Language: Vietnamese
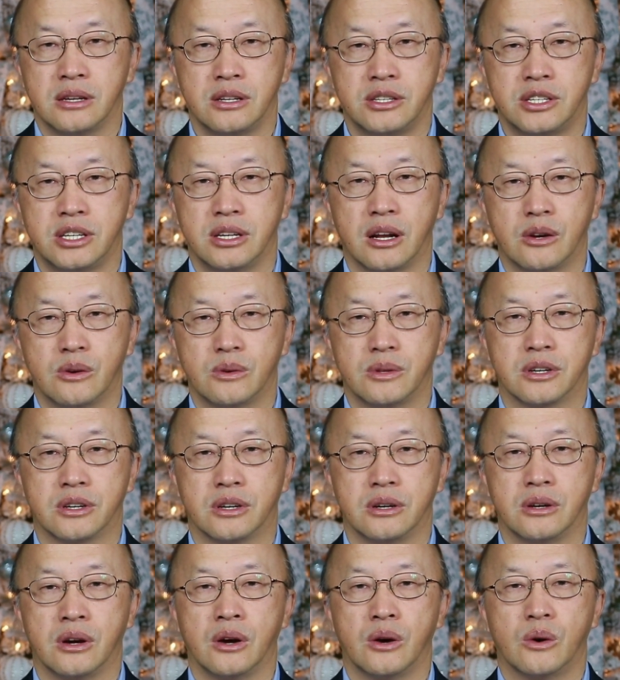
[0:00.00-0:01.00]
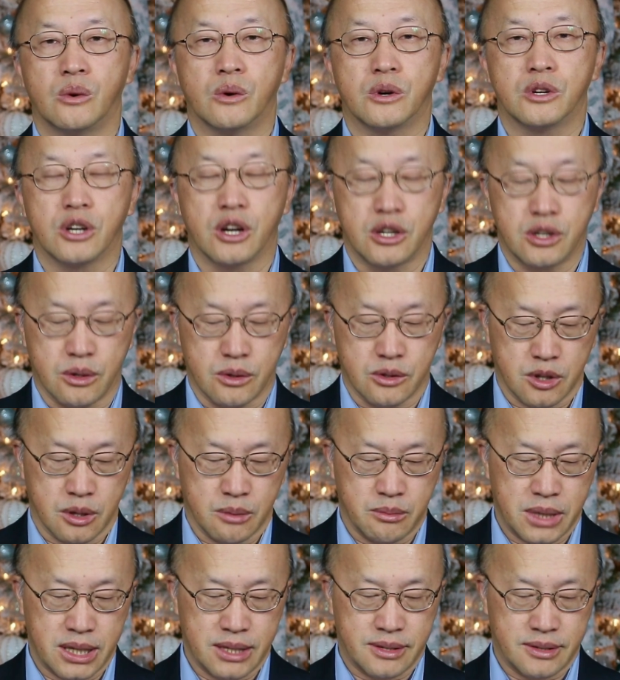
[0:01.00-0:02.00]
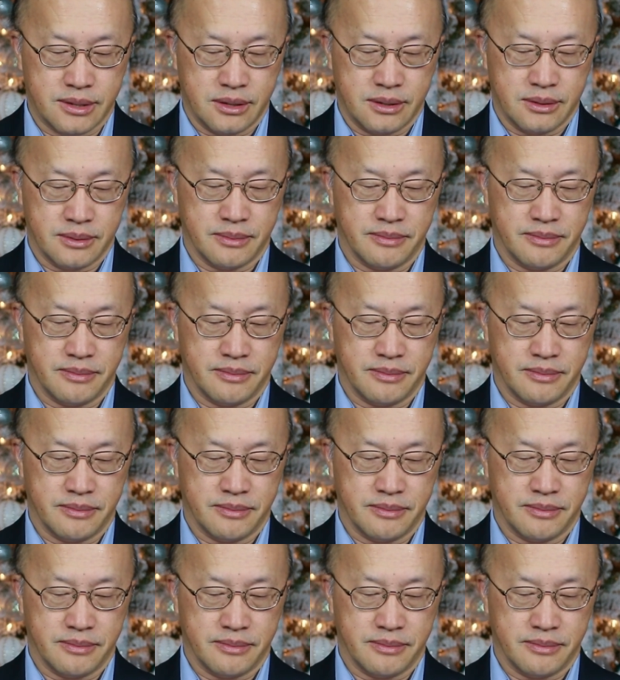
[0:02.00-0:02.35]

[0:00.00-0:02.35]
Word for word: chia lúc giấc cứ ô rồi rồng cho mẹ sư